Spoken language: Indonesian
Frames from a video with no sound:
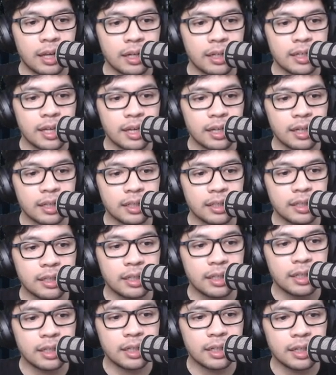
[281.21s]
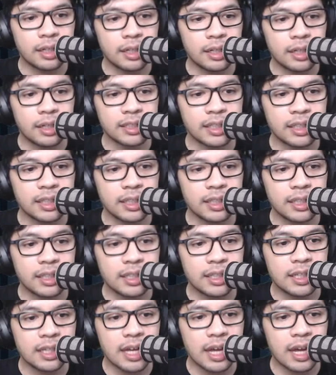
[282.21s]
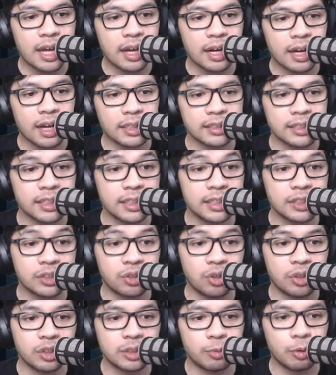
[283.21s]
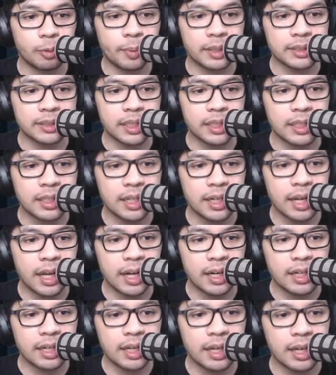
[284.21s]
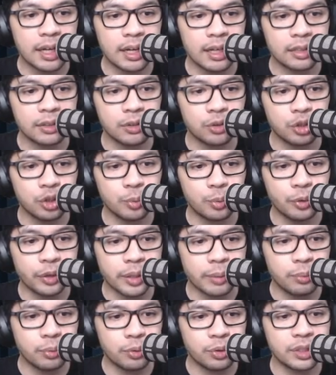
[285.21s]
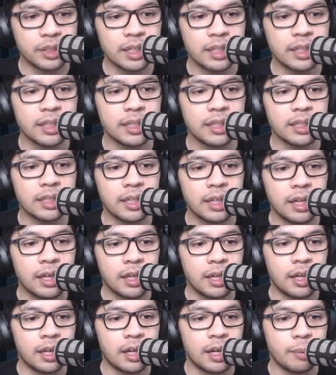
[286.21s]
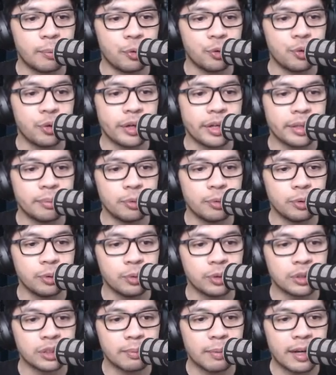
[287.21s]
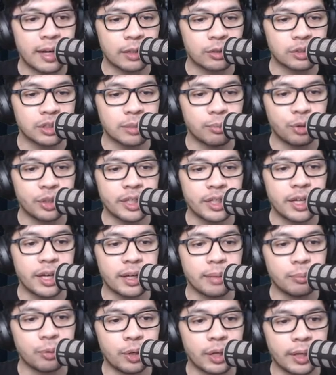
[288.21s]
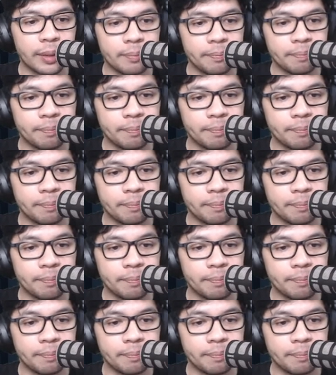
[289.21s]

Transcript: Dan di rilis ini dia kasih diskon 10% dari harga 70.000 jadi rp 63.000 lah.